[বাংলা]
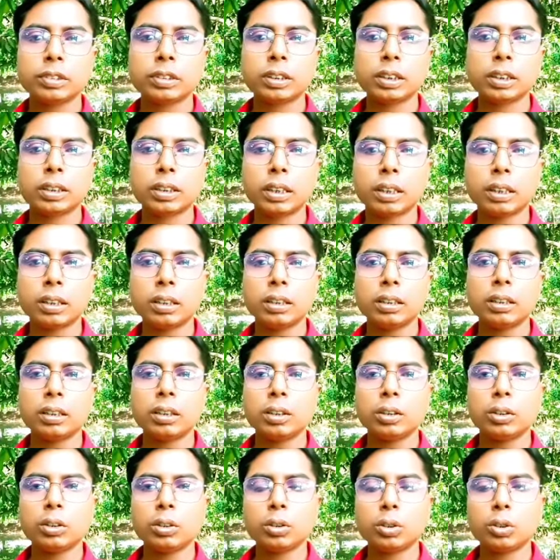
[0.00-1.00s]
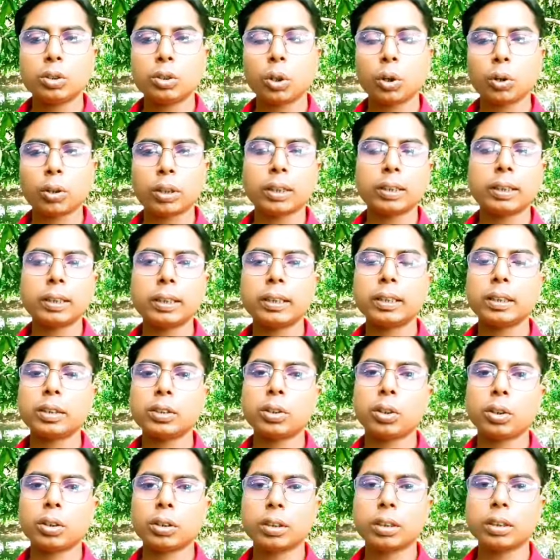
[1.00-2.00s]
সেটা ছটা থেকে
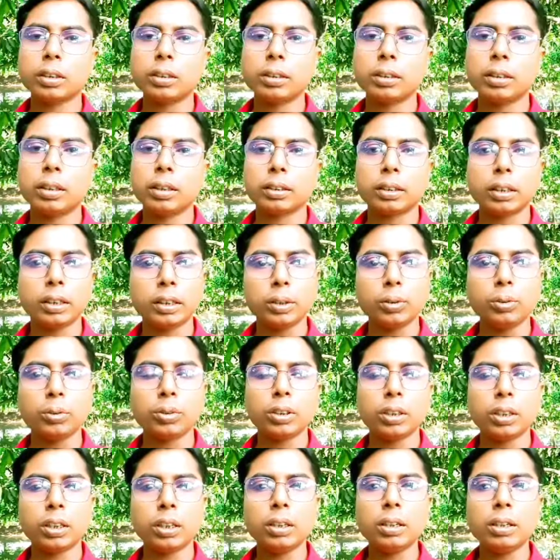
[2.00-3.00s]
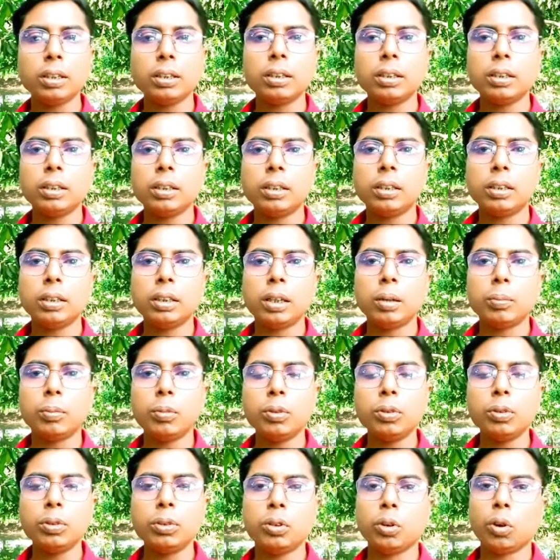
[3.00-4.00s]
ছটা একটা ডিউটি হয়
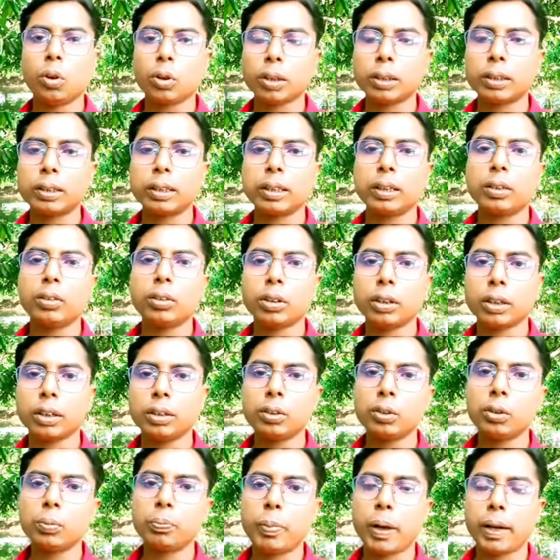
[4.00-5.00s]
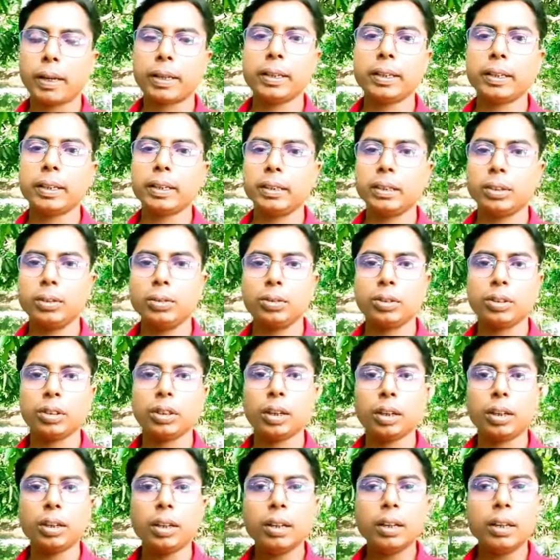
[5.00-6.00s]
এবং নটা থেকে নটা কিন্তু প্যাকিংয়ের ডিউটি
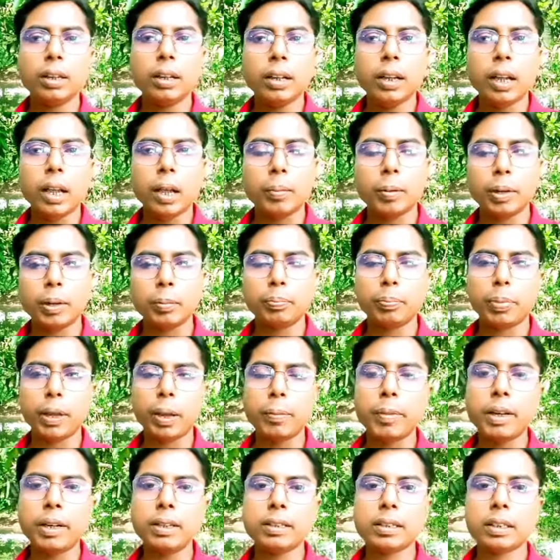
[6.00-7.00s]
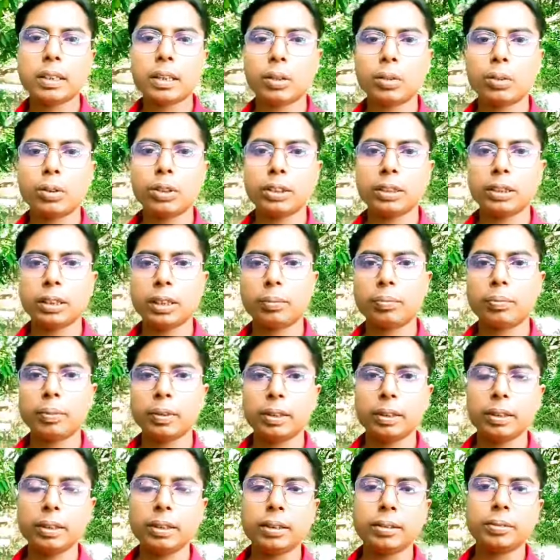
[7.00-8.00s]
হয় এবারে পেমেন্ট যেটা রয়েছে
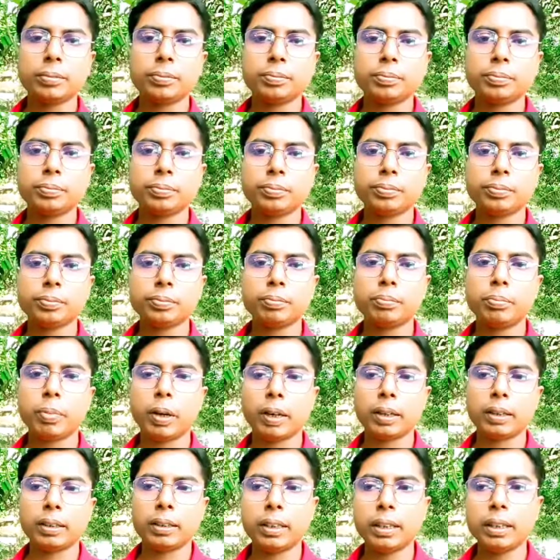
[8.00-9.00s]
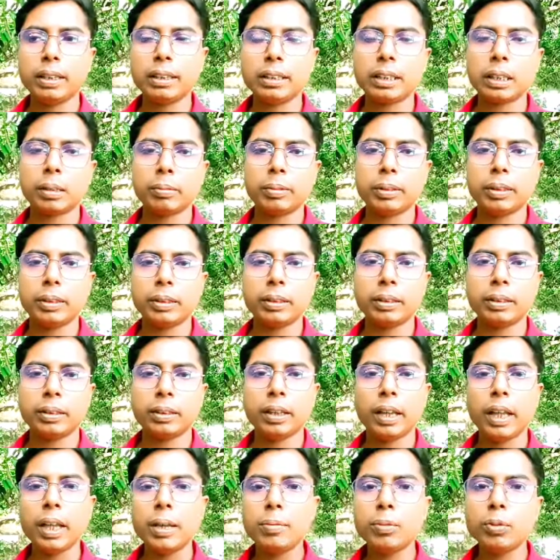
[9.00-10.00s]
আপনাদের পার ডে হিসাবে
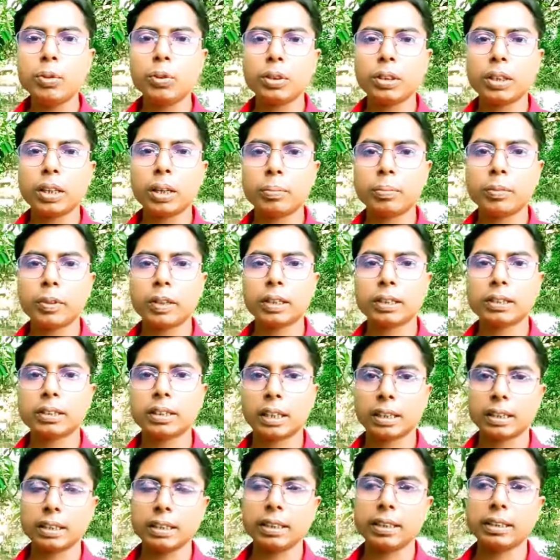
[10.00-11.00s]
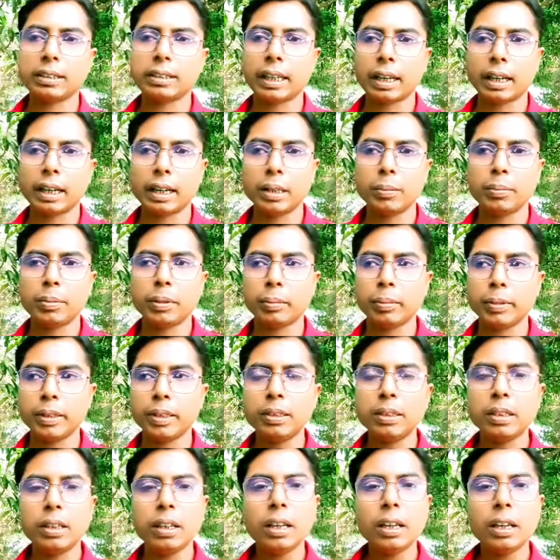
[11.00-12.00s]
এই মুহূর্তে আপনারা স্টার্টিংয়ে স্যালারি পাবেন
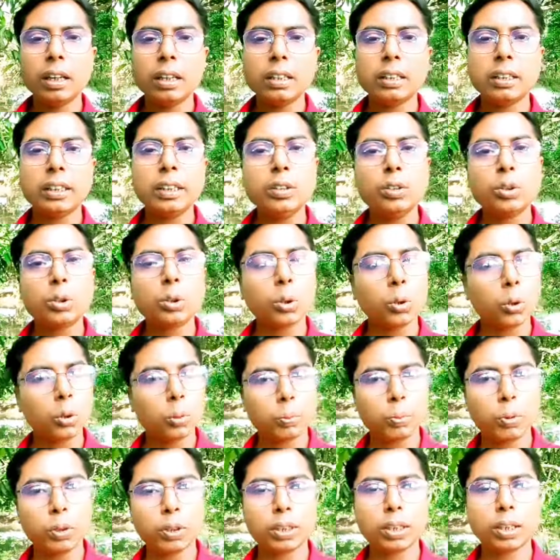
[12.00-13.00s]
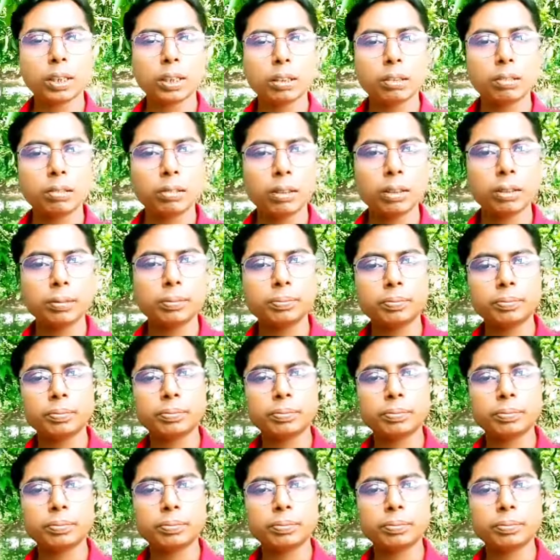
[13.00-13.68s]
তিনশো টাকা করে